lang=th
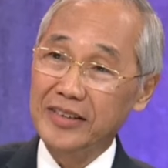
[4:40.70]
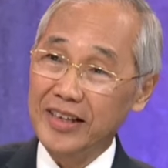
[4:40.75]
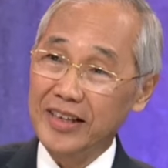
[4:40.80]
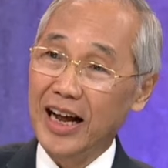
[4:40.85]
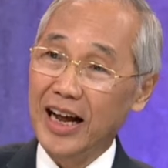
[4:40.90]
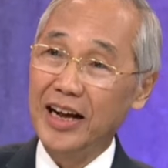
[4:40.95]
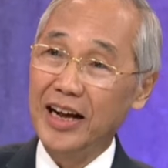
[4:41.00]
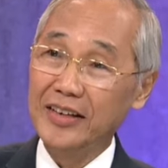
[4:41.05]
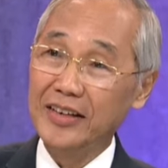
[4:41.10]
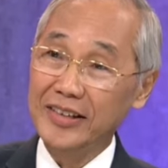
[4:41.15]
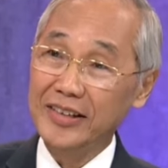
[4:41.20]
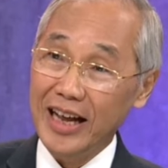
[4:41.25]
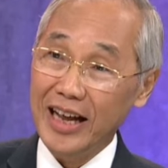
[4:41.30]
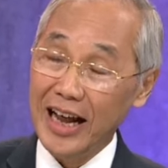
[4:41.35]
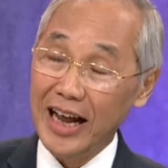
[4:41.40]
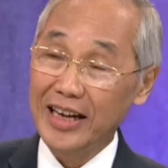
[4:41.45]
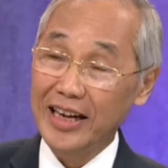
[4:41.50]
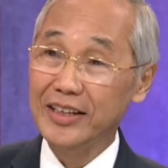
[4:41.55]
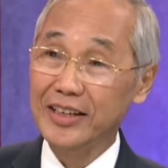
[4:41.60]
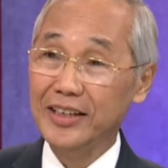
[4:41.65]
and Science
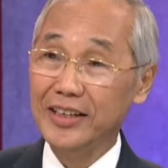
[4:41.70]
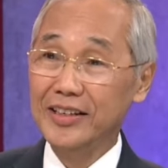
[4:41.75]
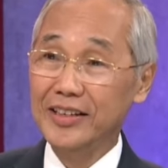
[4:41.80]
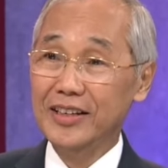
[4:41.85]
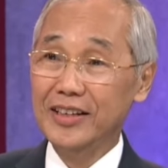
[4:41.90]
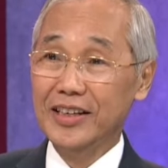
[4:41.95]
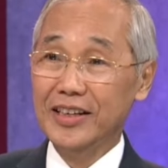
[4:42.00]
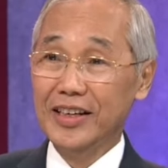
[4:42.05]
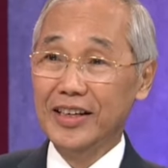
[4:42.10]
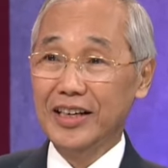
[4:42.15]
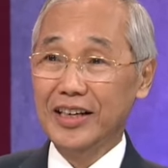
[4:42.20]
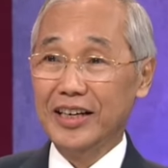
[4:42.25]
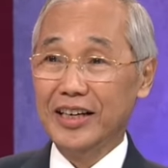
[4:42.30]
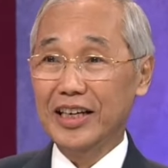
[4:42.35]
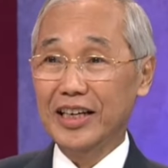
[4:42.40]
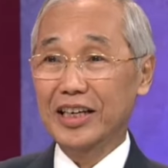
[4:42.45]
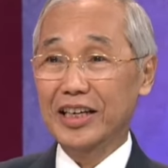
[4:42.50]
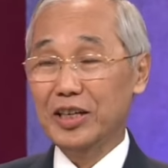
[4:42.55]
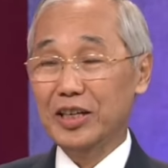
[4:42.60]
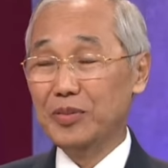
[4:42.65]
Act
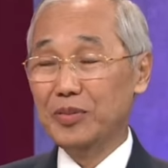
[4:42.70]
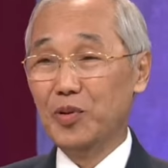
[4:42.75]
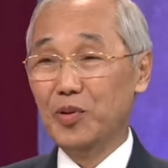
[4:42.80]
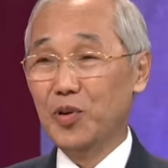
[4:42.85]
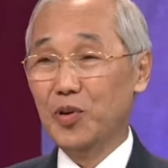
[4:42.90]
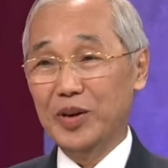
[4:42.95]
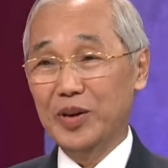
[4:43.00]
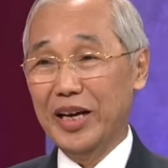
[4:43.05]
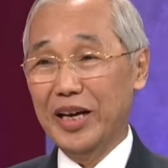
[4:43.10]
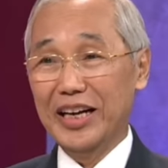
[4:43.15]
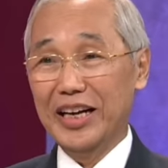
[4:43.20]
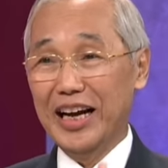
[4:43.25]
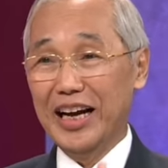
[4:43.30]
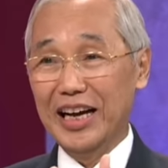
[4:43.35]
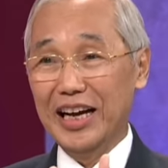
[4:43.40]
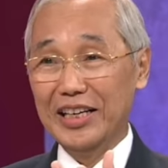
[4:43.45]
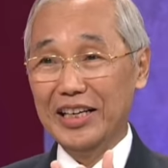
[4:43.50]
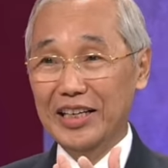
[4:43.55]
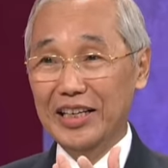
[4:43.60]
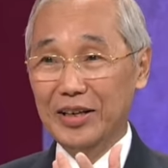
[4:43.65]
ก็คือพูด
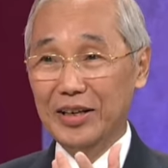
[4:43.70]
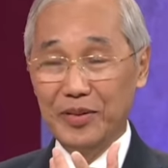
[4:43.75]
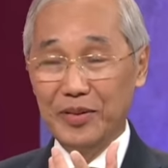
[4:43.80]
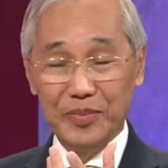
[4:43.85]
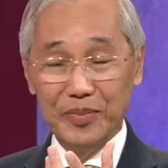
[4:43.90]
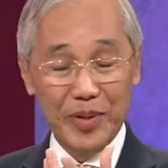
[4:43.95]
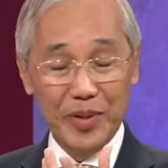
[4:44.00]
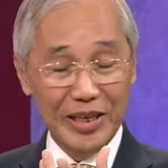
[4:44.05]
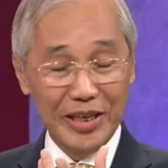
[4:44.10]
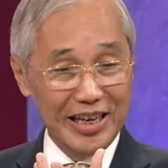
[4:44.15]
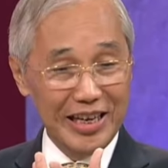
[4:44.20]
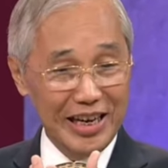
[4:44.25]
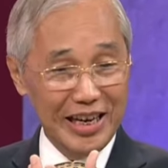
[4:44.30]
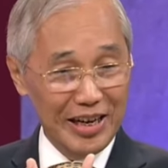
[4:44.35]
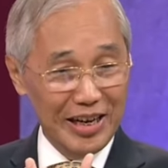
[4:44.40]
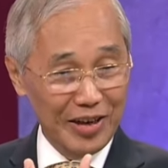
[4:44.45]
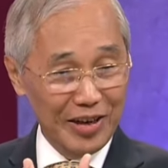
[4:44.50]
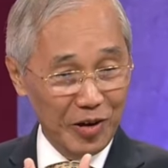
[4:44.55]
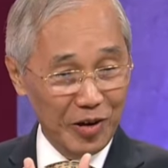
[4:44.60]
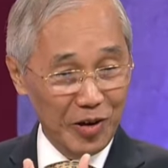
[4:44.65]
ง่ายๆเรื่องบรร
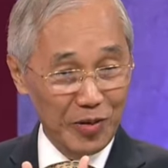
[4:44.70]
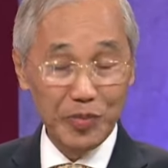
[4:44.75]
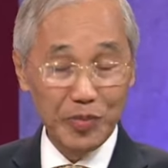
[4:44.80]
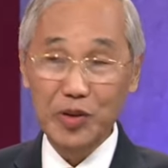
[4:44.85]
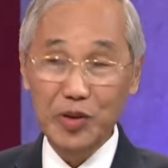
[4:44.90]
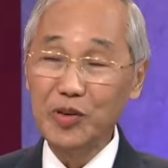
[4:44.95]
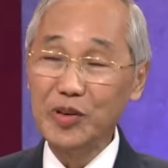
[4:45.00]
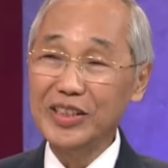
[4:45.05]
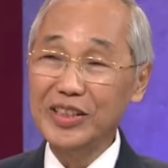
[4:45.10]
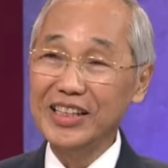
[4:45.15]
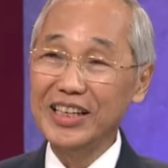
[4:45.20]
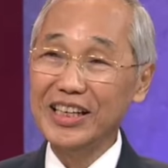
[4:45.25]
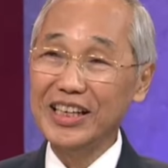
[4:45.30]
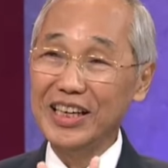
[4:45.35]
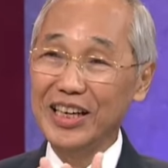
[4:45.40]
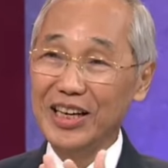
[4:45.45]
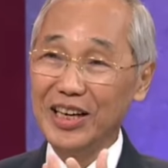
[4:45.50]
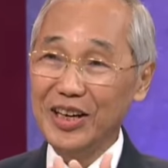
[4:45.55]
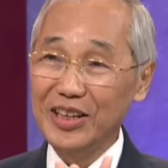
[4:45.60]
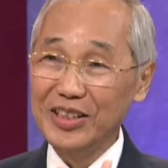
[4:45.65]
ดาคอมพิวเต
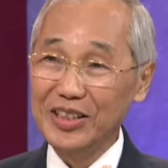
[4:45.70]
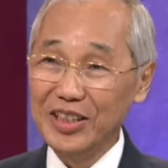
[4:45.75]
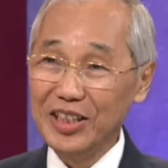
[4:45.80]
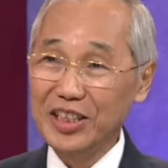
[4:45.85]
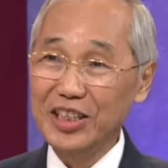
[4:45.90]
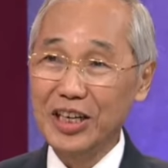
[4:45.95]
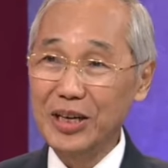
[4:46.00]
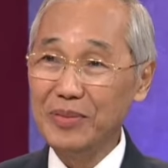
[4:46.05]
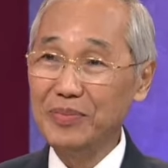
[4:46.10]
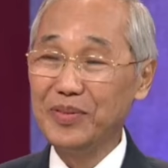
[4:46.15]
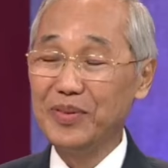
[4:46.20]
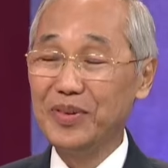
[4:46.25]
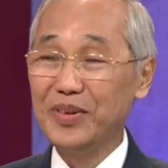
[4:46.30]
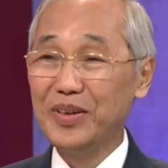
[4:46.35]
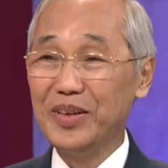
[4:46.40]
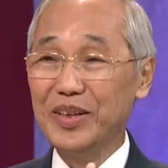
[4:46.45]
อร์ชิป